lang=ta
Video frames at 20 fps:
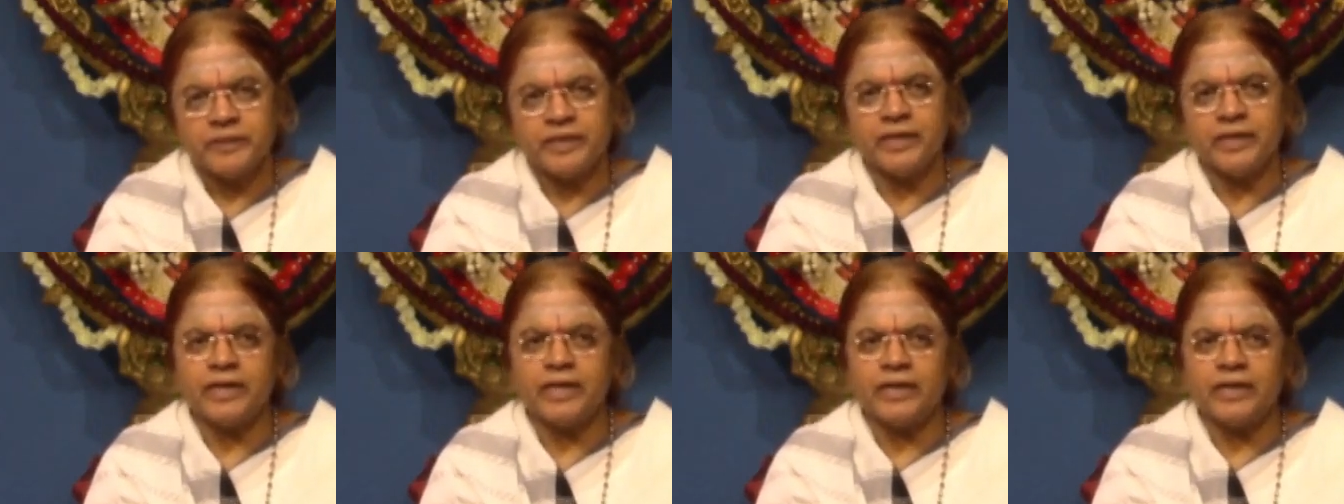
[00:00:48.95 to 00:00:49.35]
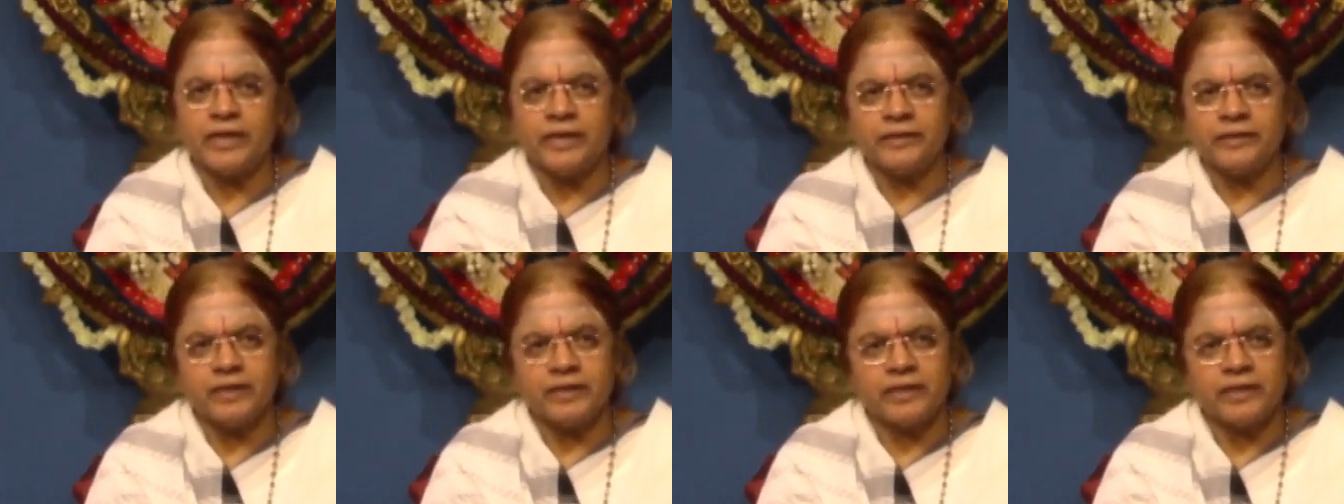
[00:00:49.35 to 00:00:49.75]
எங்களால்
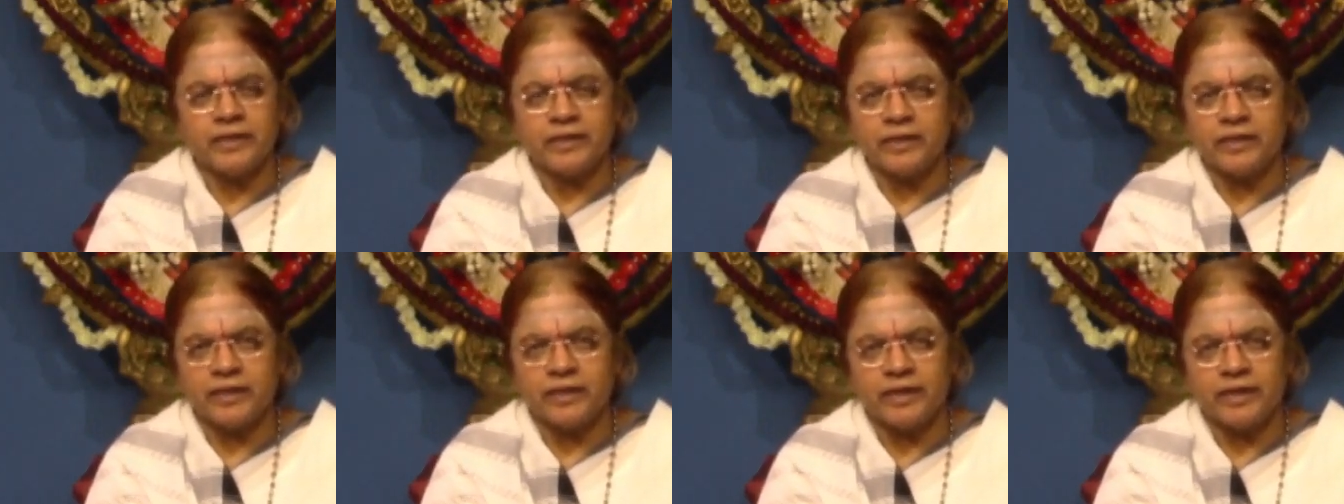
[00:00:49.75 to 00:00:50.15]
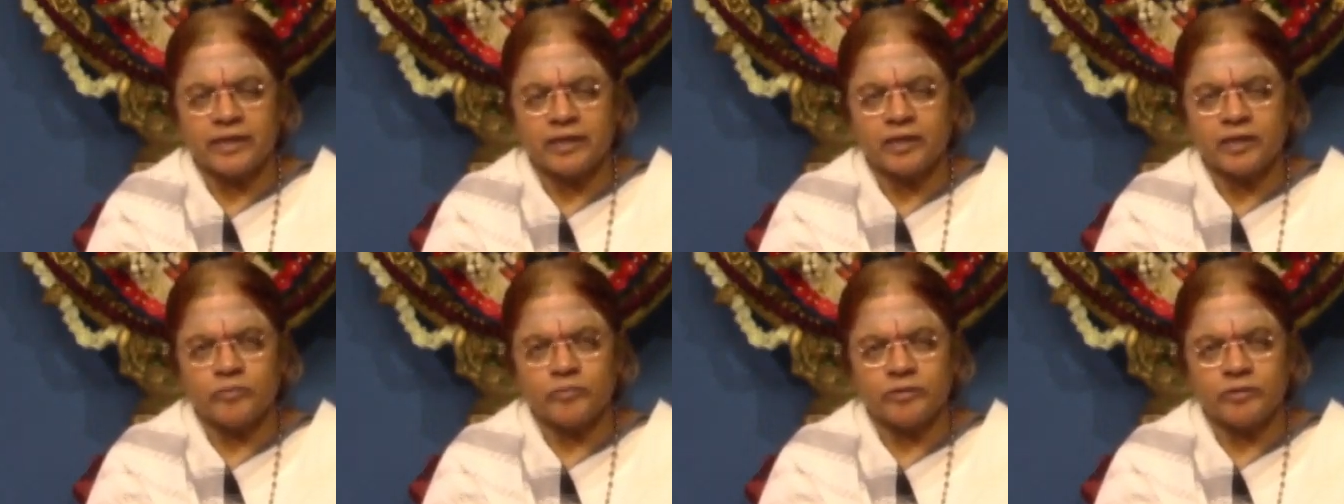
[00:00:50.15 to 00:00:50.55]
அந்த கரணங்களை
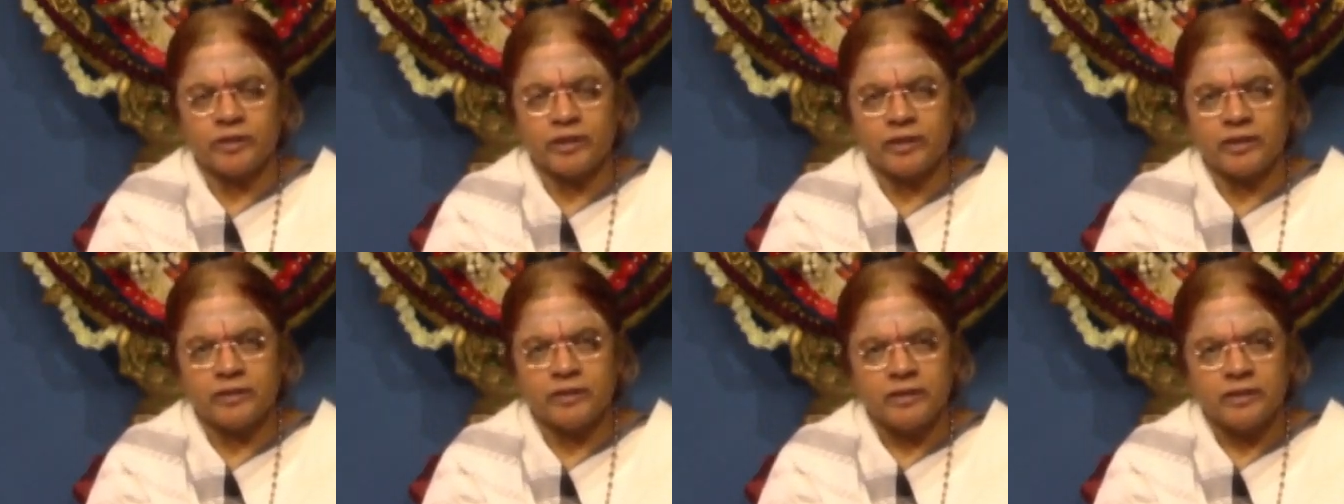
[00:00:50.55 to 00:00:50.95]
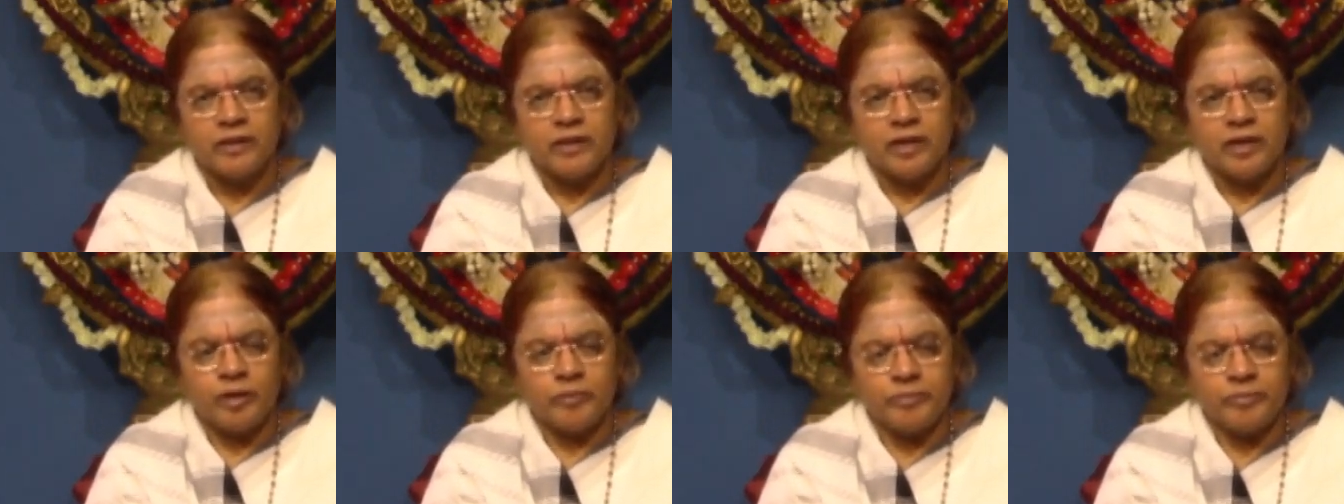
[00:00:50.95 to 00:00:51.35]
அடக்க முடியலை
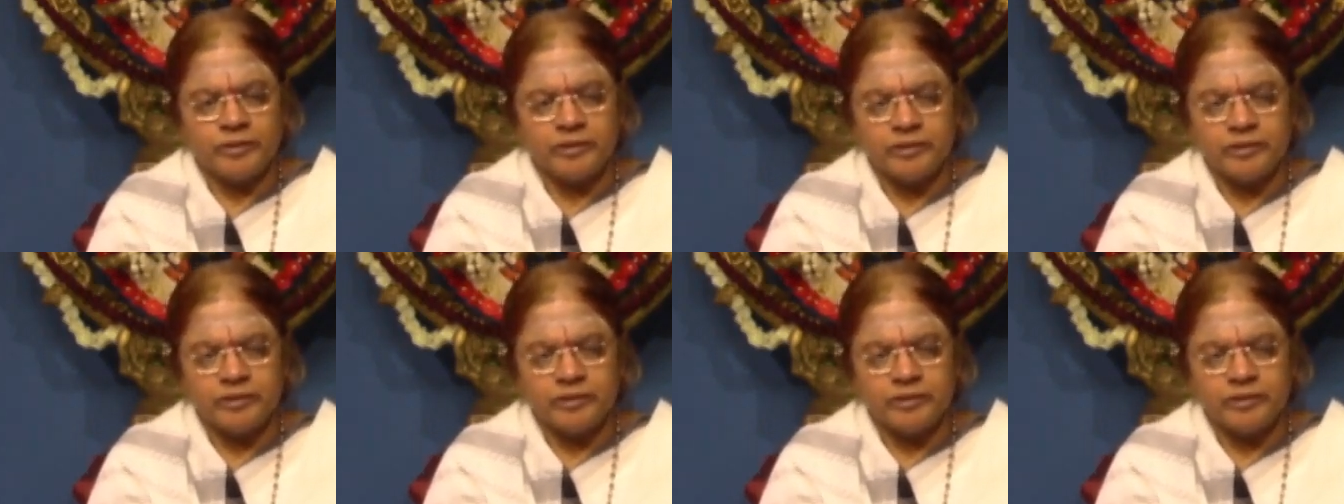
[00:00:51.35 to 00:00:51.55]
அப்போ